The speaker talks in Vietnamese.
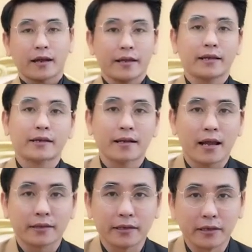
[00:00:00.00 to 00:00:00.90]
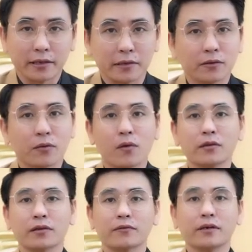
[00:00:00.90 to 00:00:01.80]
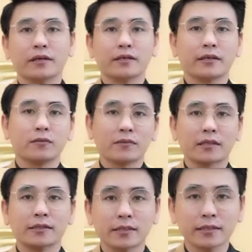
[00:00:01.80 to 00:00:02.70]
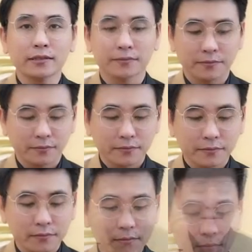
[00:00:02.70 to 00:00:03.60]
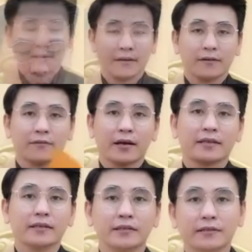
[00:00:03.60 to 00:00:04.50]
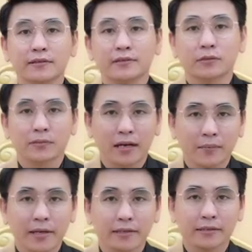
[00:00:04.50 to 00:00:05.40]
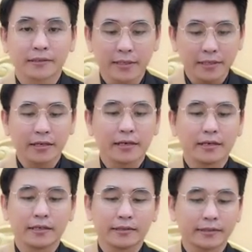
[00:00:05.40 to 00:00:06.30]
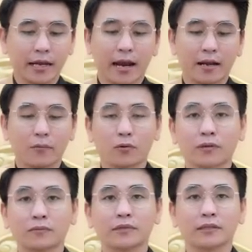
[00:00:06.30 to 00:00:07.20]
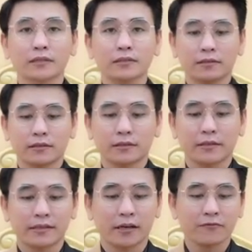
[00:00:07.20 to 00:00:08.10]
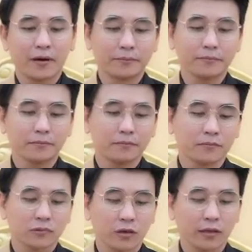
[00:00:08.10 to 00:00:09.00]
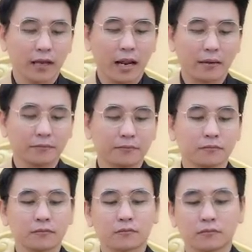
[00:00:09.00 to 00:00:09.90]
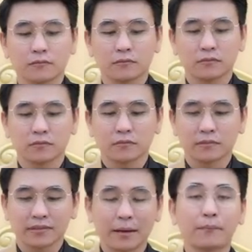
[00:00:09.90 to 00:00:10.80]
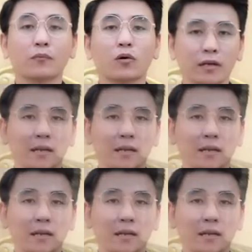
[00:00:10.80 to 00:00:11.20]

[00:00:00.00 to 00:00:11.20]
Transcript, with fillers: cái chất trà thì quá tuyệt vời khi chúng ta thưởng thức. Và như chúng ta đã biết từ trước đến giờ, trà là một trong những cái sản phẩm có thể làm chậm quá